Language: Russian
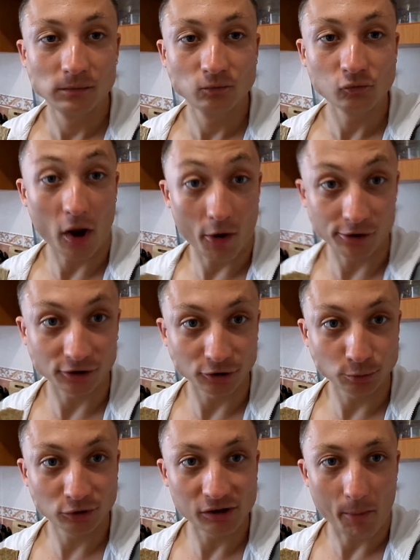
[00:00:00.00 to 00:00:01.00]
Короче,
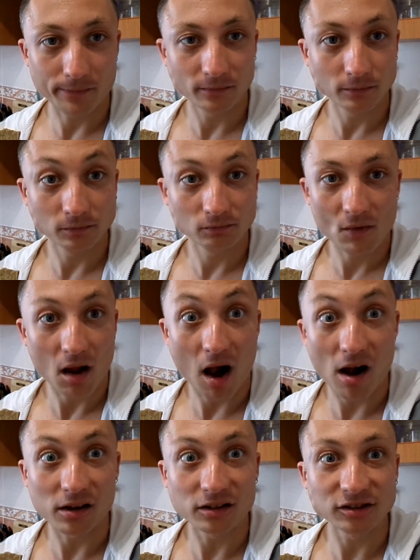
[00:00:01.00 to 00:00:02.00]
хлебцы,
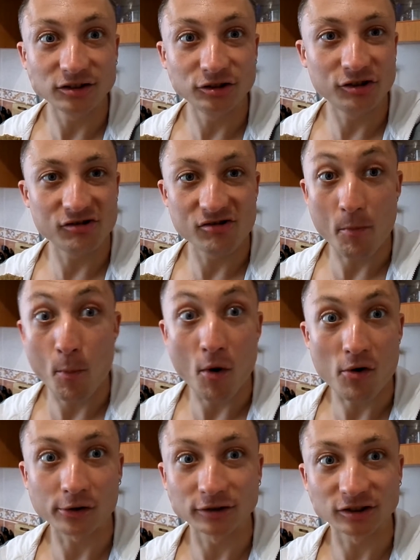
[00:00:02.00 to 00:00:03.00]
охренительно,
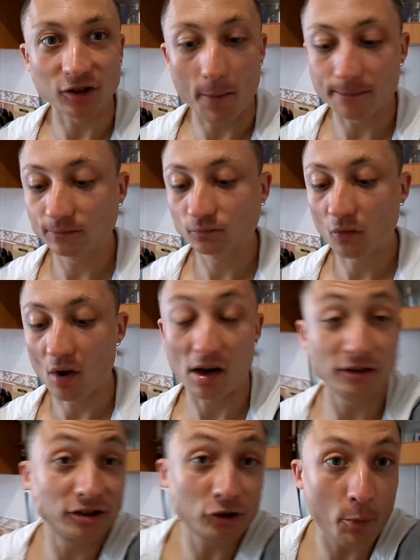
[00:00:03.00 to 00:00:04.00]
просто. Я
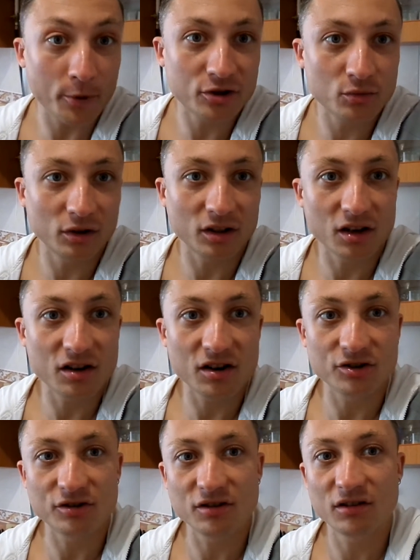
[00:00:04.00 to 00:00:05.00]
не знаю, почему я такие
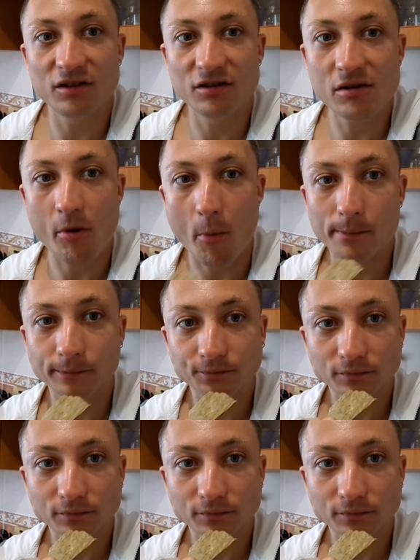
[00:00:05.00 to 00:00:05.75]
раньше никогда не делал.